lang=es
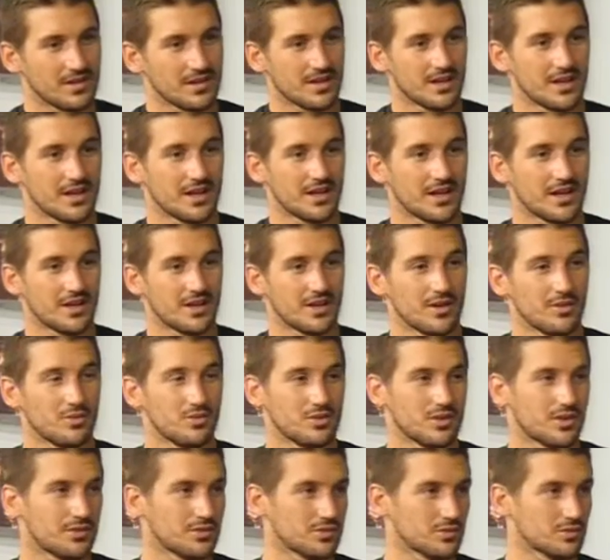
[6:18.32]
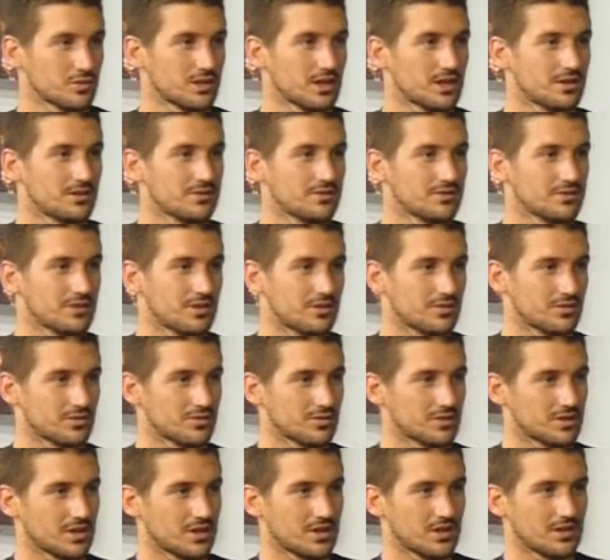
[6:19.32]
Eh, una, fruta, una
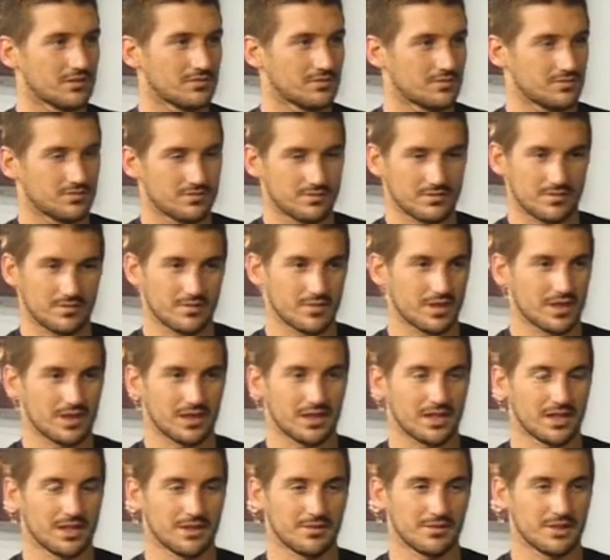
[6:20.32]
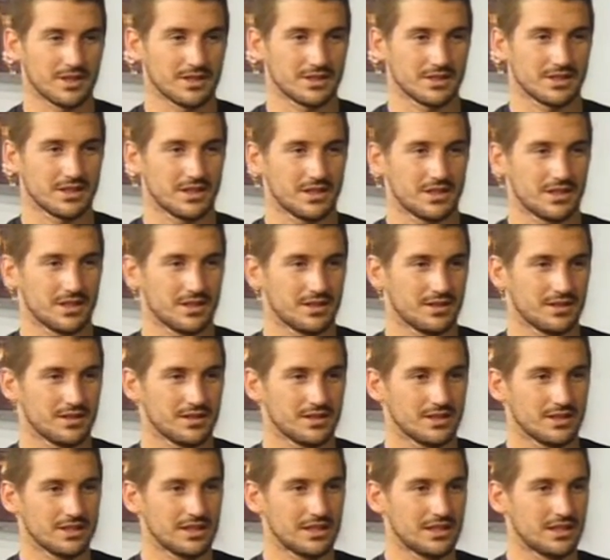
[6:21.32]
fruta. Una manzana
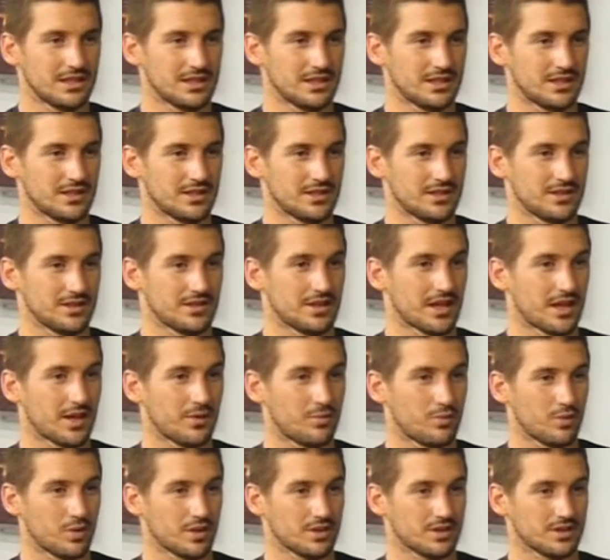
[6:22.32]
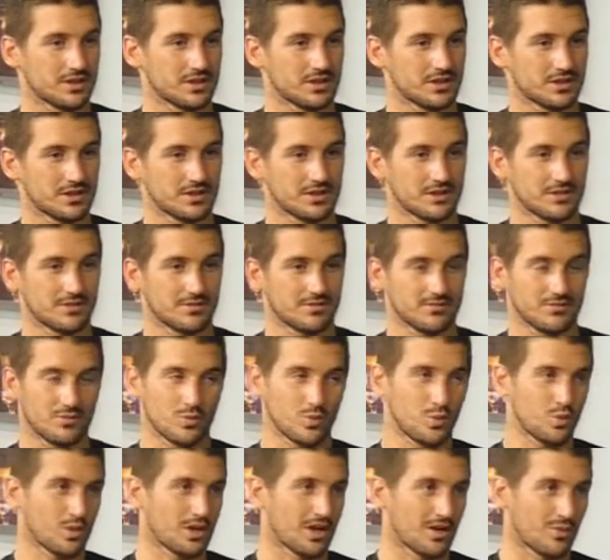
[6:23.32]
y después
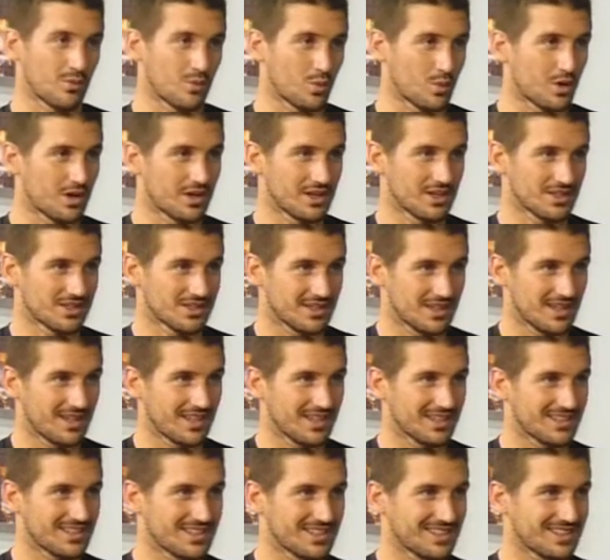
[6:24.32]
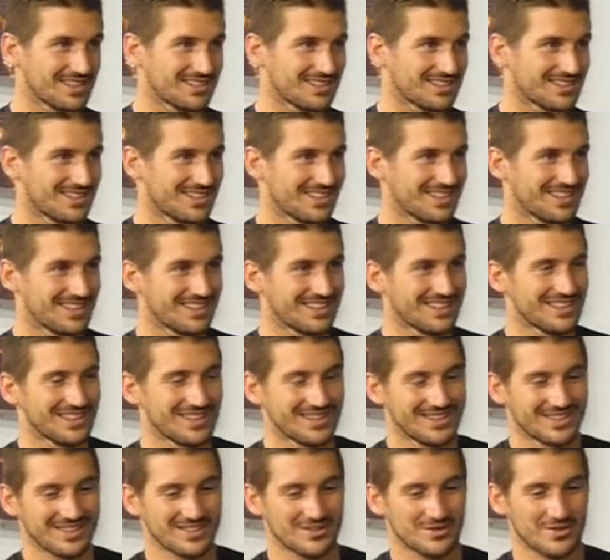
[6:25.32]
una buena siesta.
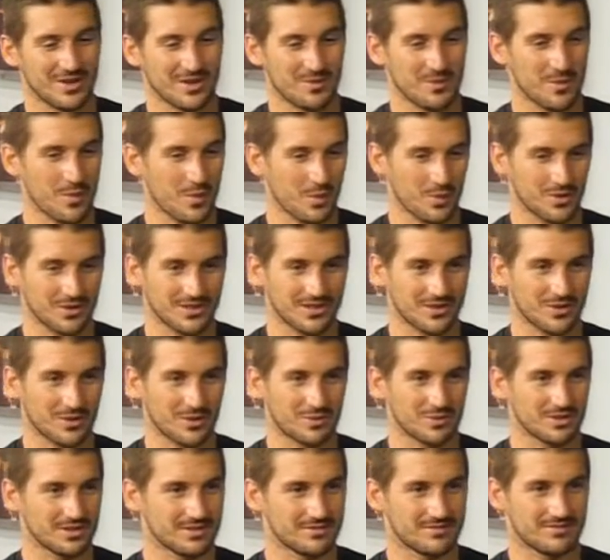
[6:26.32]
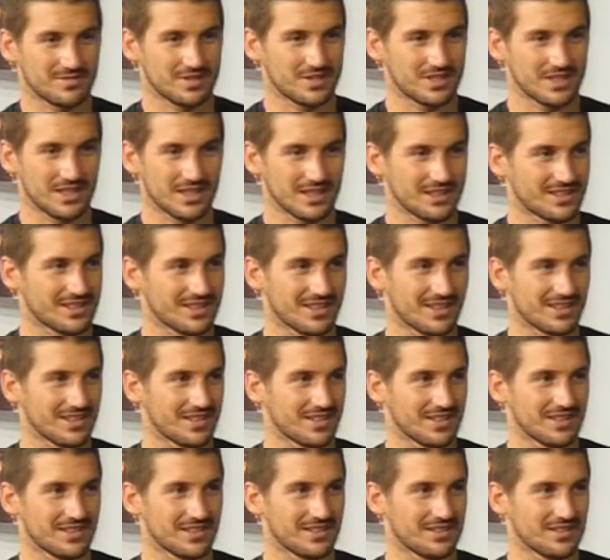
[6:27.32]
Ya a mí me gusta dormir siestas
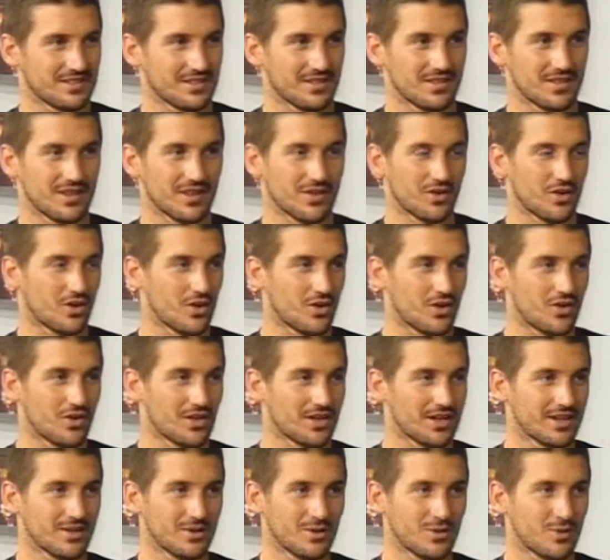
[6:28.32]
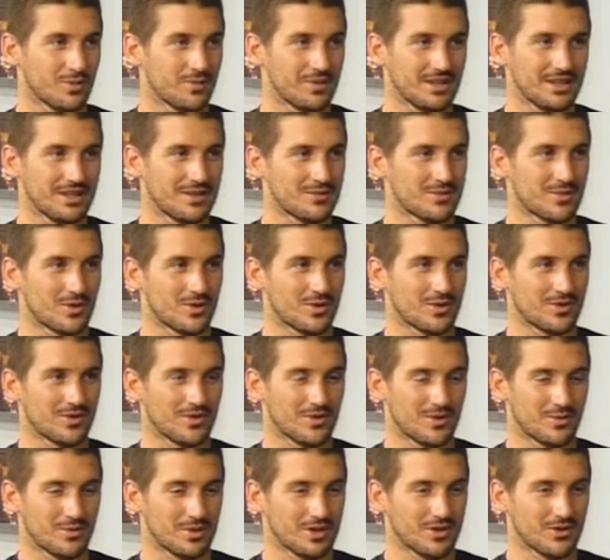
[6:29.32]
de, dos horas, no mínimo,
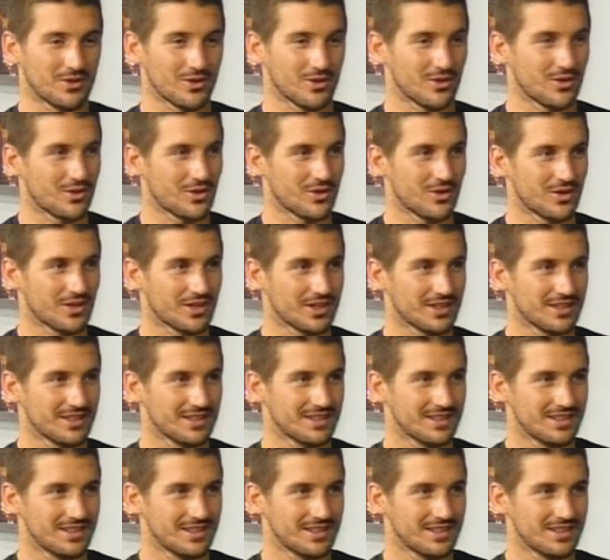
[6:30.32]
no menos de dos horas,